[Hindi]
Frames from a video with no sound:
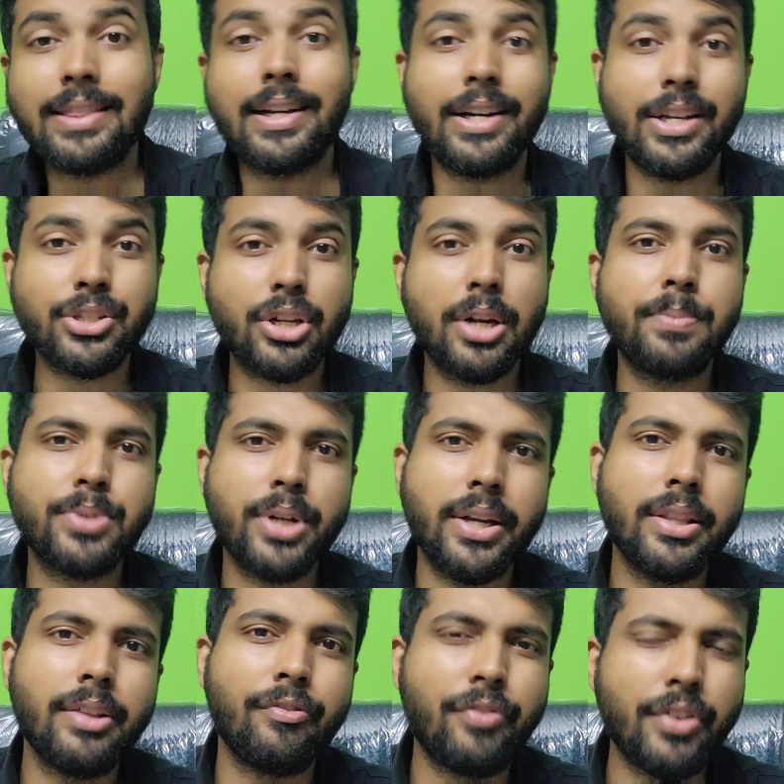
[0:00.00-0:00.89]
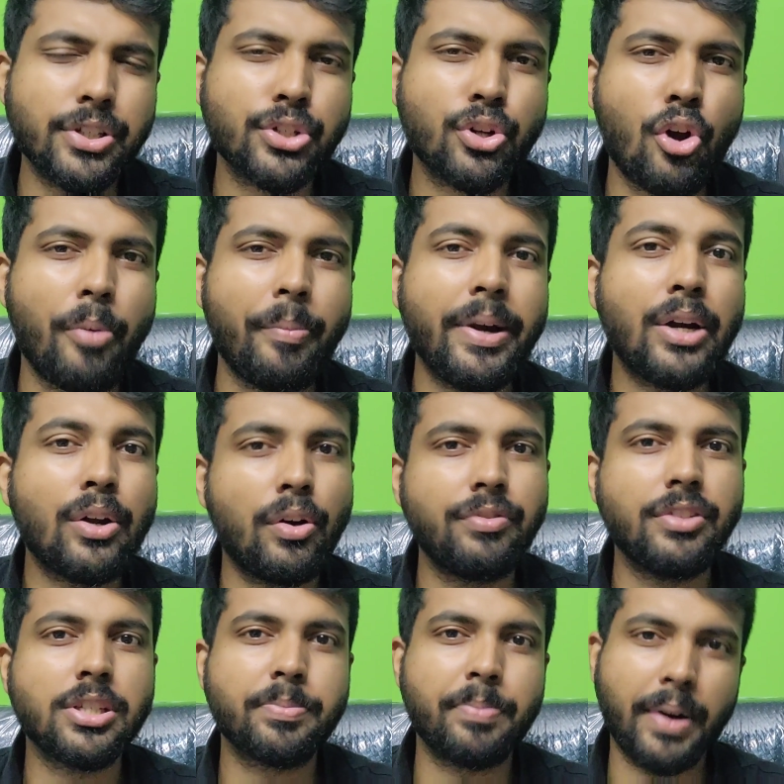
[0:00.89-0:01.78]
in the description in the first comment
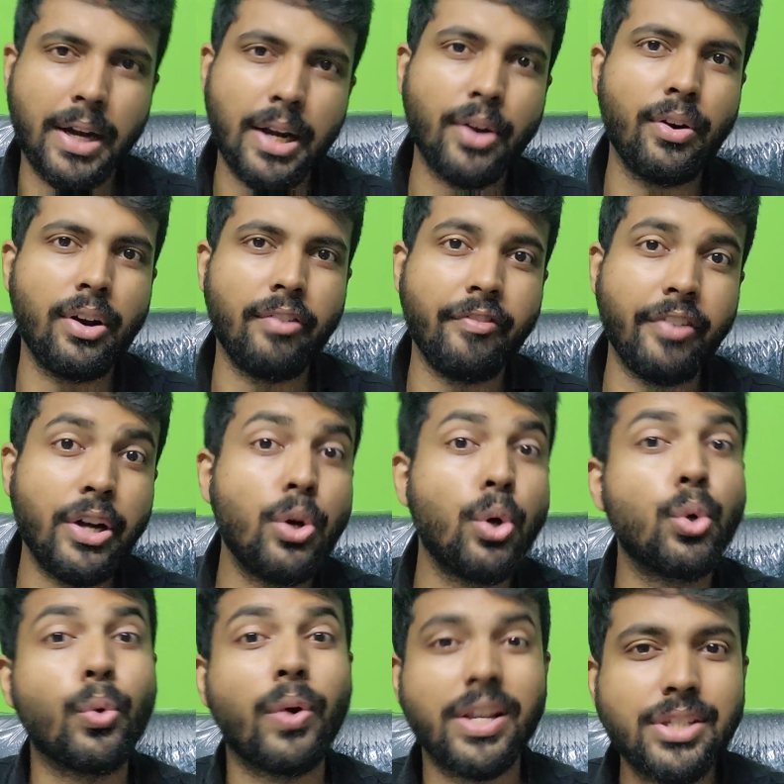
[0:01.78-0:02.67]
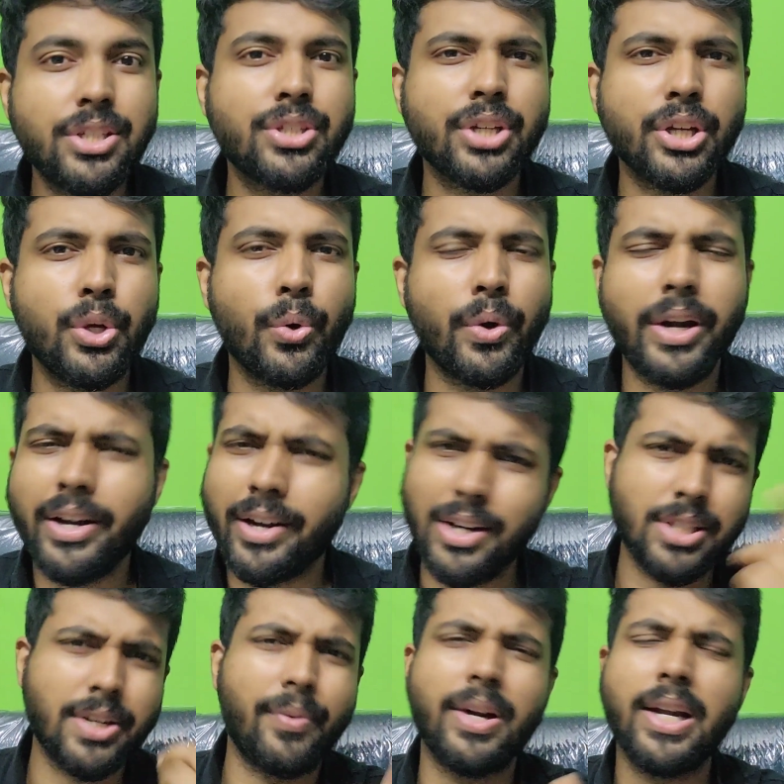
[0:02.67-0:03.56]
of this particular video to register your interest.